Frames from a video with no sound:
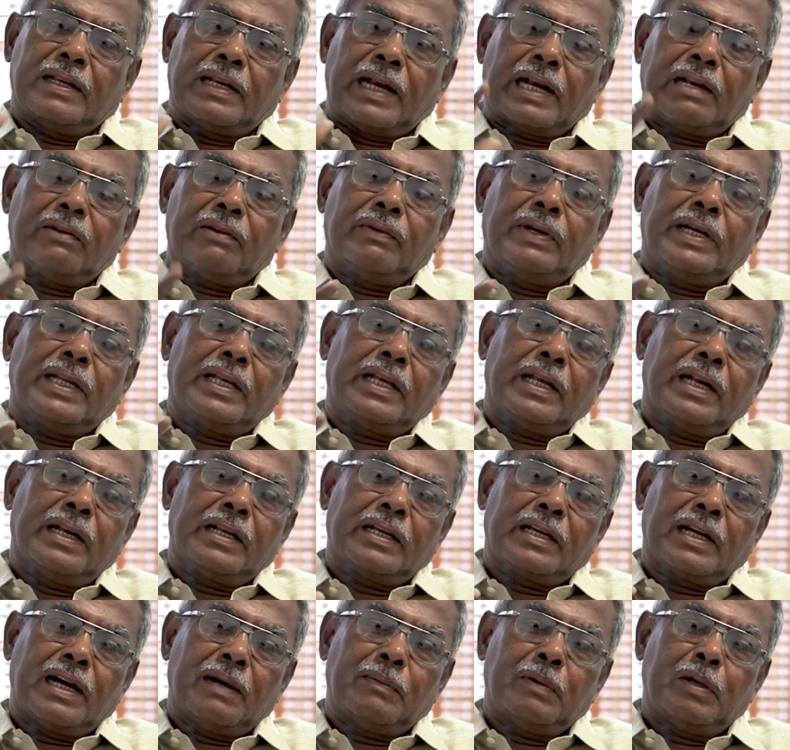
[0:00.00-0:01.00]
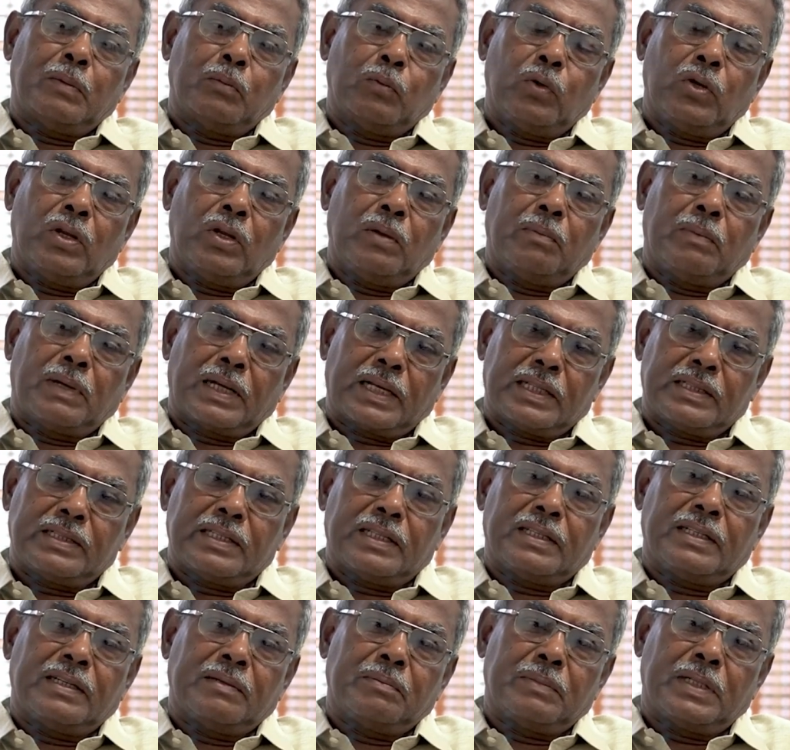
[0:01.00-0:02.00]
நடவடிக்கை எடுக்காமல் மூடி
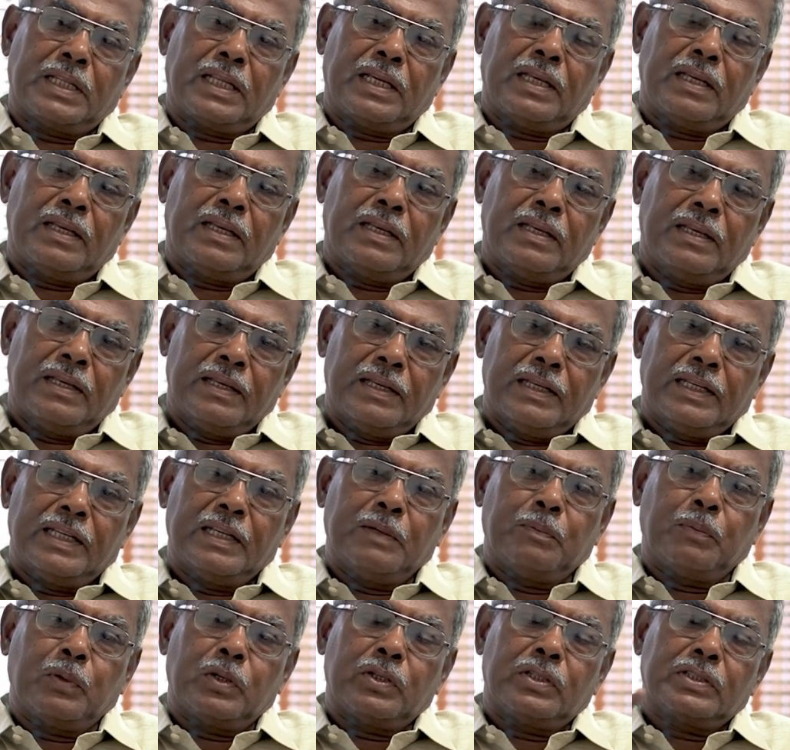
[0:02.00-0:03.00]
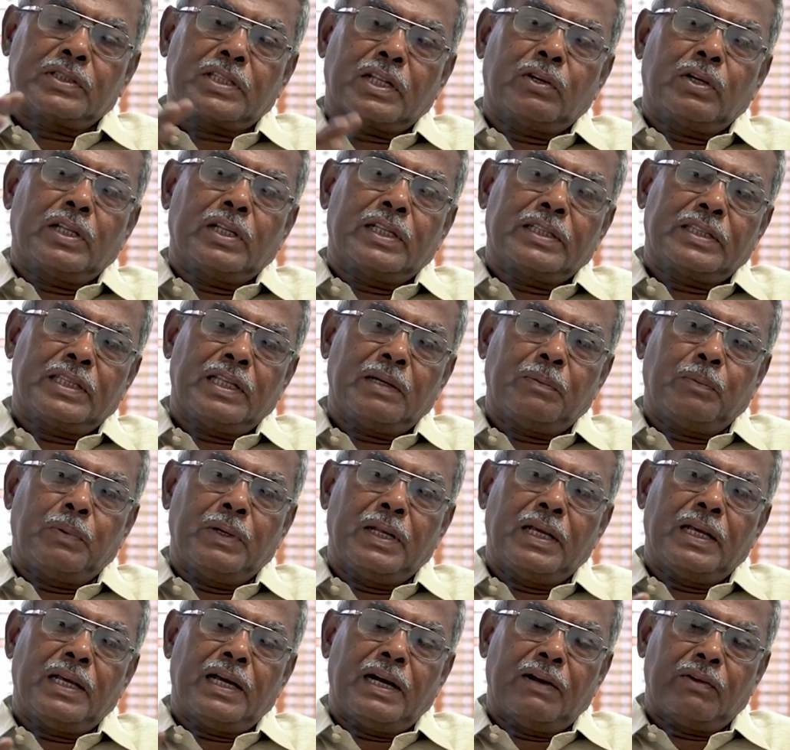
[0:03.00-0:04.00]
மறைத்தது என்பதை இப்போது தன்னுடைய
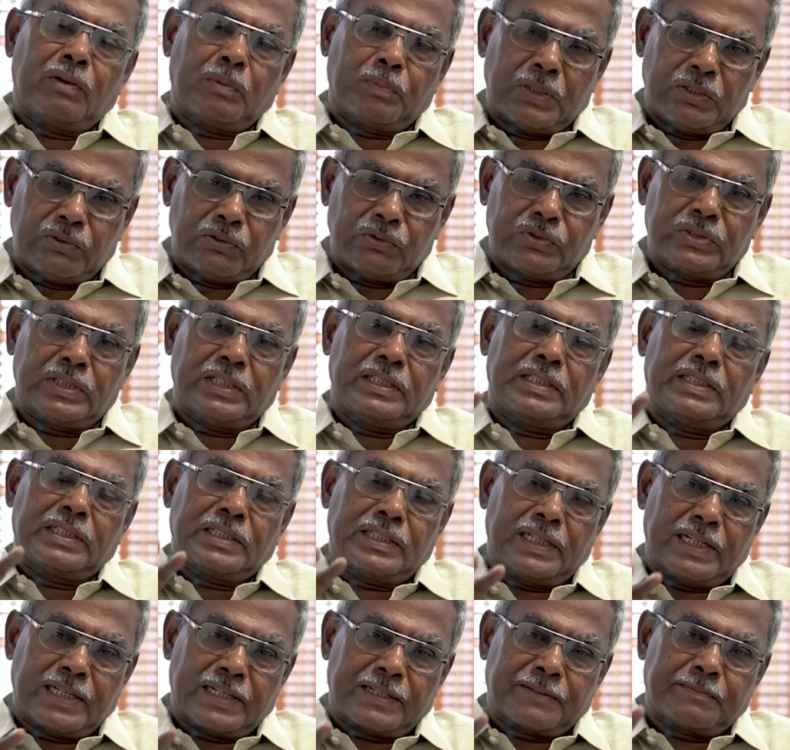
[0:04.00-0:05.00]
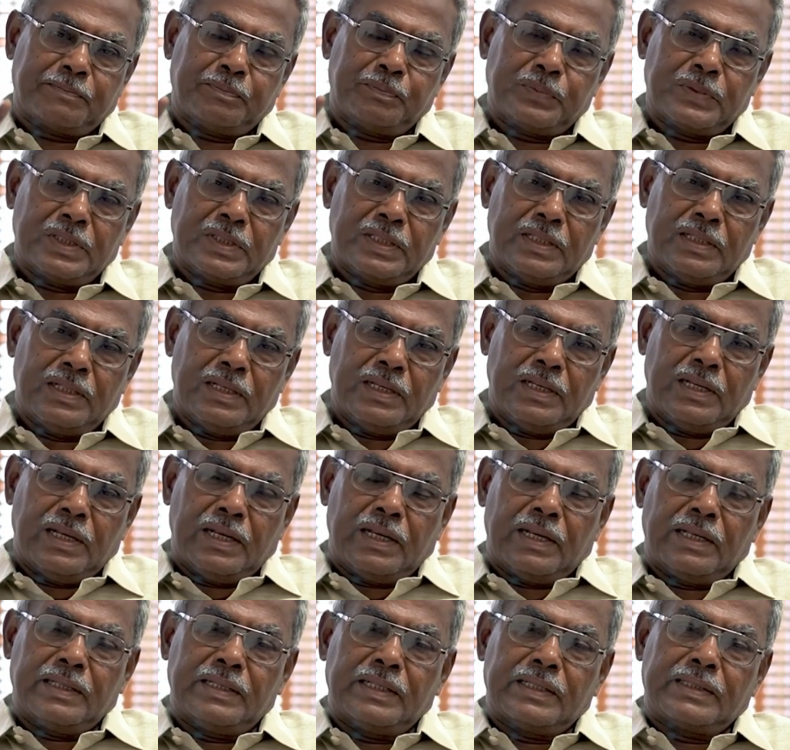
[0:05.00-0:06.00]
தீர்ப்பிலே அவர் பதிவு செய்திருக்கிறார்
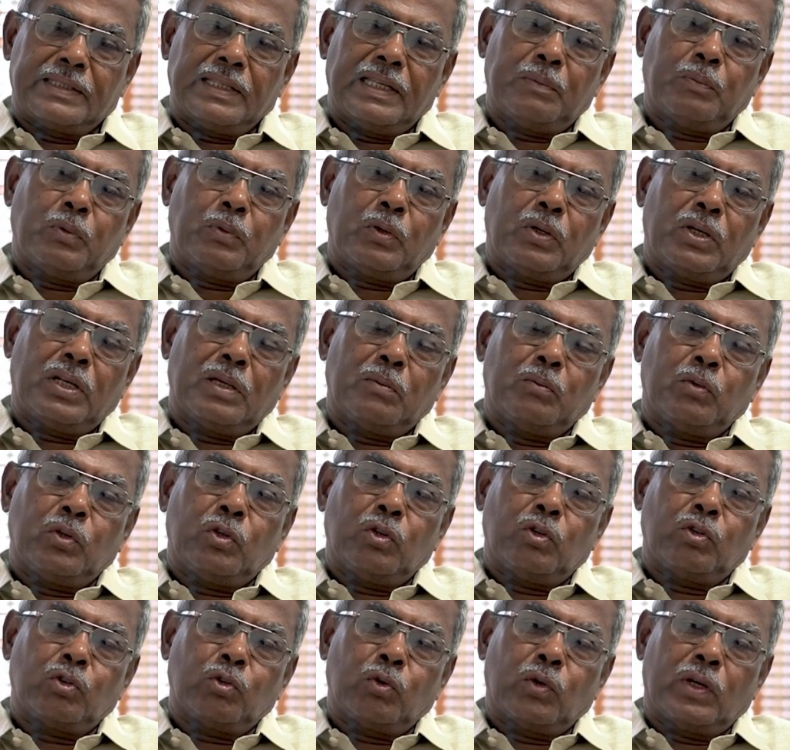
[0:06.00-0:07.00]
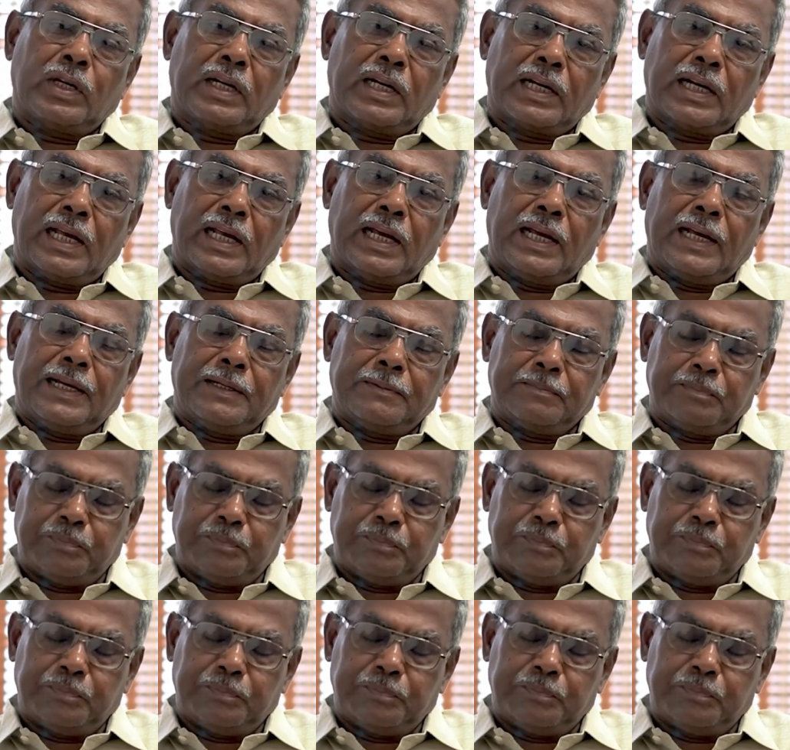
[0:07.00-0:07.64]
இந்த தீர்ப்பினுடைய முக்கியத்துவம் என்னென்னா